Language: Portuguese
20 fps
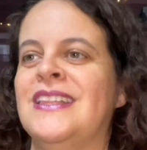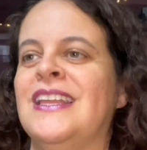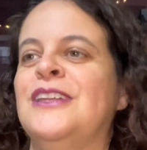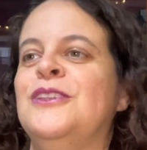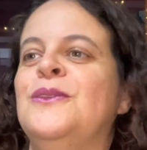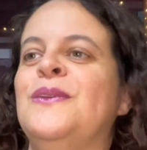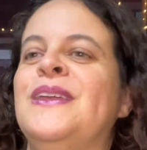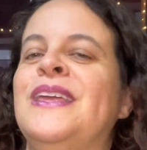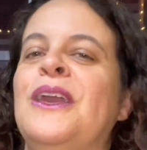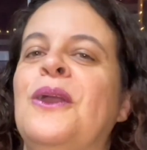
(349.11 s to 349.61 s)

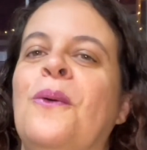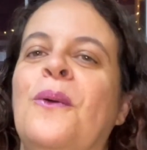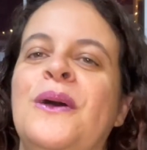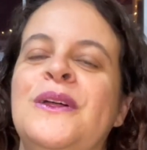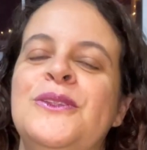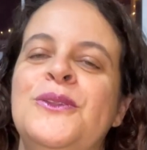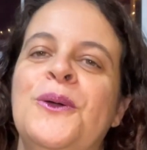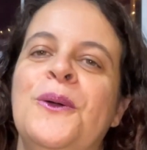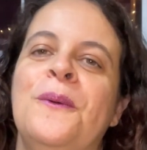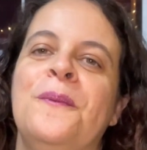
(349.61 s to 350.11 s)
Tanto que
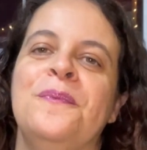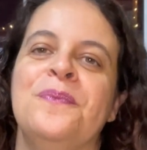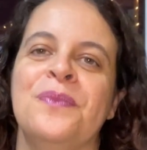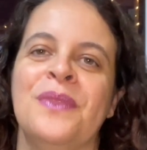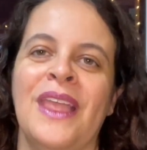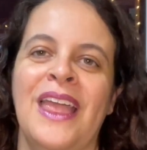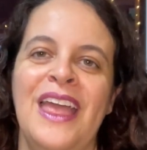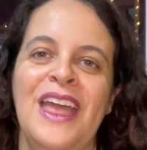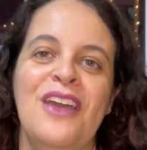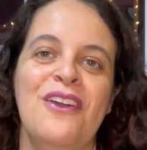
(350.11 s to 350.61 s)
quando
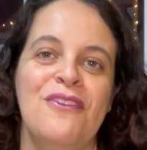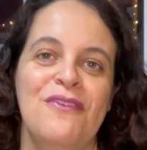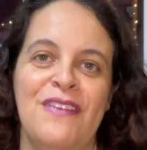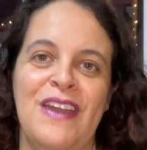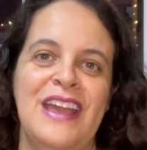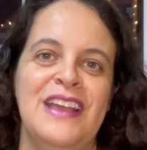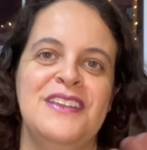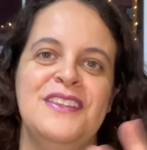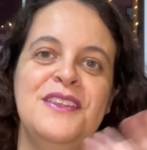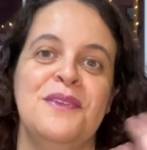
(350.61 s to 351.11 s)

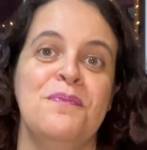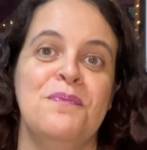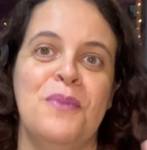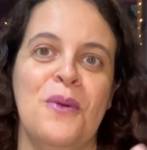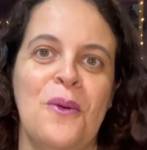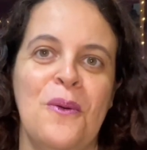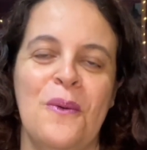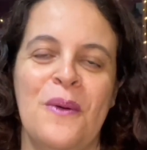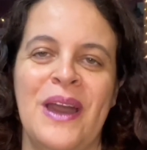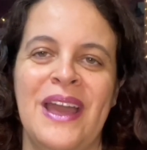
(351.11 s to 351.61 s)
veio esse
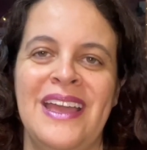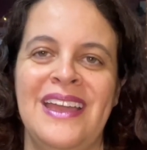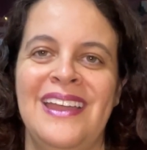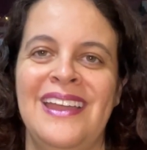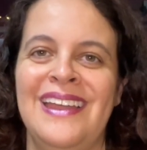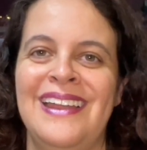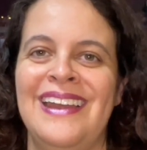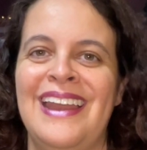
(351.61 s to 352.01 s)
boom aí,